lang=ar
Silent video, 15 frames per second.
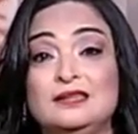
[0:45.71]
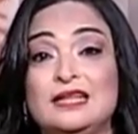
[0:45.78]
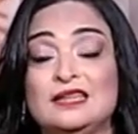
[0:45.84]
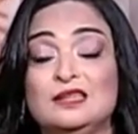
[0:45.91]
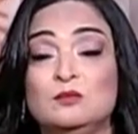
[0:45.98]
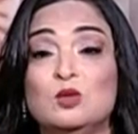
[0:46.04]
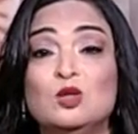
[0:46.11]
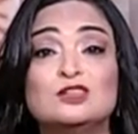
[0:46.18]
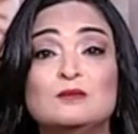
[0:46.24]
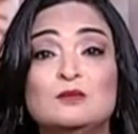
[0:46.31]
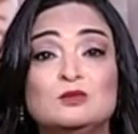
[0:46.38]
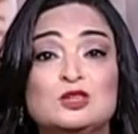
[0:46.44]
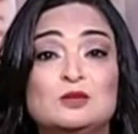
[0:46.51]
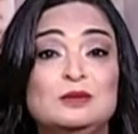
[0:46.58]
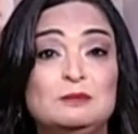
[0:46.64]
يعني معظم
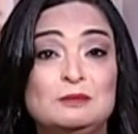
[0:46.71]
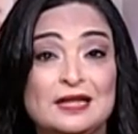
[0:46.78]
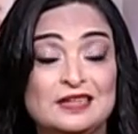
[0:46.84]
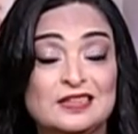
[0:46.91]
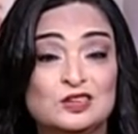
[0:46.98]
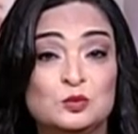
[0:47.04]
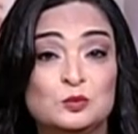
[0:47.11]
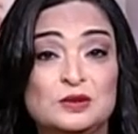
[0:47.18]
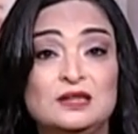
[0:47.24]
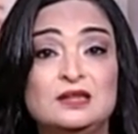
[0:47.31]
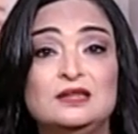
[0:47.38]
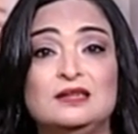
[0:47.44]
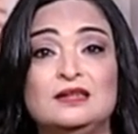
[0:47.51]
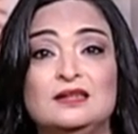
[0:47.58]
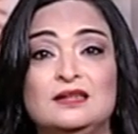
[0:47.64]
المسلمين بيعتزوا
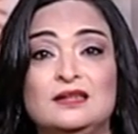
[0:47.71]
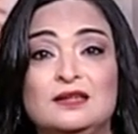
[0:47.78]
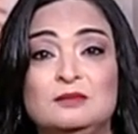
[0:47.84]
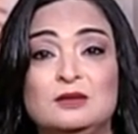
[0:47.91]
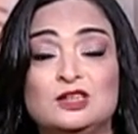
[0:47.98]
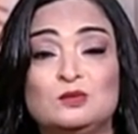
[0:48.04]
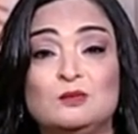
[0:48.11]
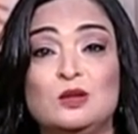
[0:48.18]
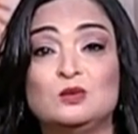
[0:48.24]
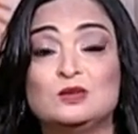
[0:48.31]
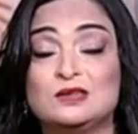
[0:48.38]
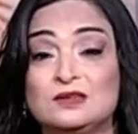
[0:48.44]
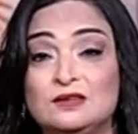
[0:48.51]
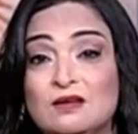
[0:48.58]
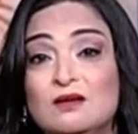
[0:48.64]
به بيشملوا
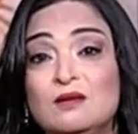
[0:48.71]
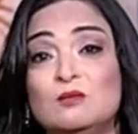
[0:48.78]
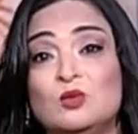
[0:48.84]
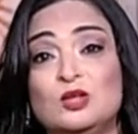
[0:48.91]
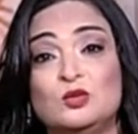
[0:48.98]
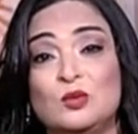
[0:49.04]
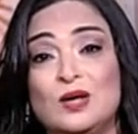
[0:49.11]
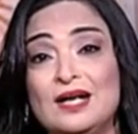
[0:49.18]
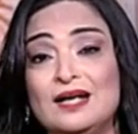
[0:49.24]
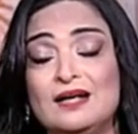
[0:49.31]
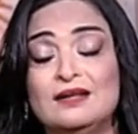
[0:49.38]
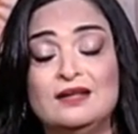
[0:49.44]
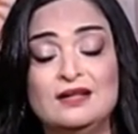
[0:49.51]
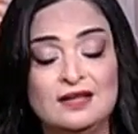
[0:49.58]
الصيام والدعاء